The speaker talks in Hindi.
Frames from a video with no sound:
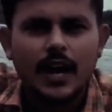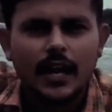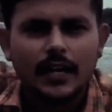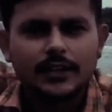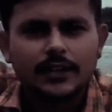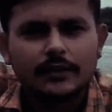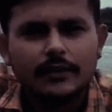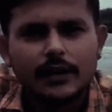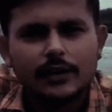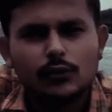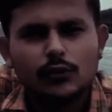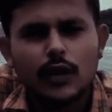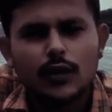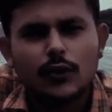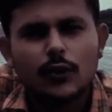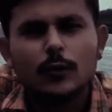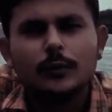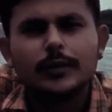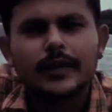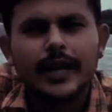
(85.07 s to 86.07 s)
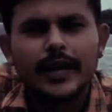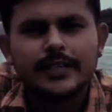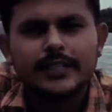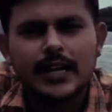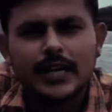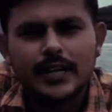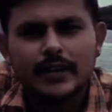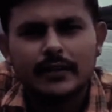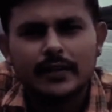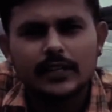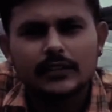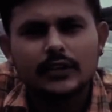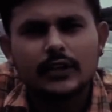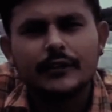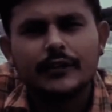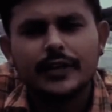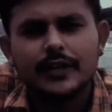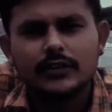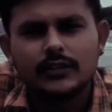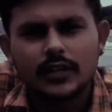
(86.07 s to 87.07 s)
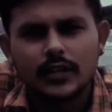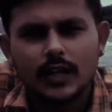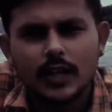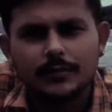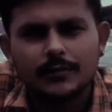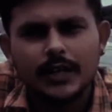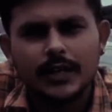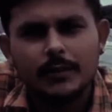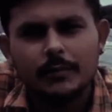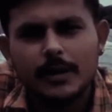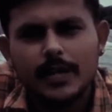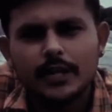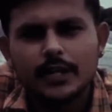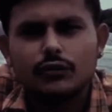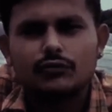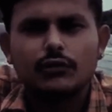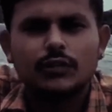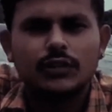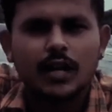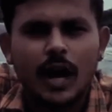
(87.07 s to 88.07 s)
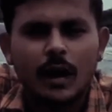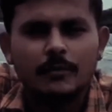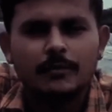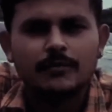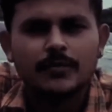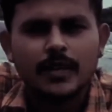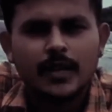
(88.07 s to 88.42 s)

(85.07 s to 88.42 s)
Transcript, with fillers: आदिवासियों का कुंभ कहे जाने वाले त्रिवेणी संगम यानी बेनेश्वर धाम